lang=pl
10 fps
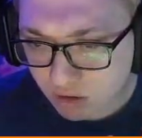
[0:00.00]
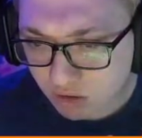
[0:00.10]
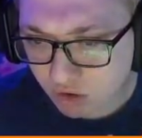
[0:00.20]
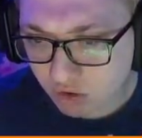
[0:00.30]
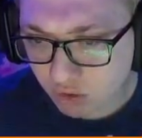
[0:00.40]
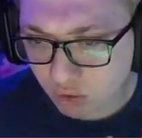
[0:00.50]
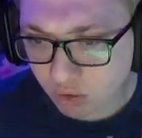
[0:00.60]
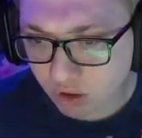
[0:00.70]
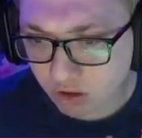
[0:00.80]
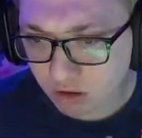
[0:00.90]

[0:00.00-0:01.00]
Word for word: Co jest do chuja?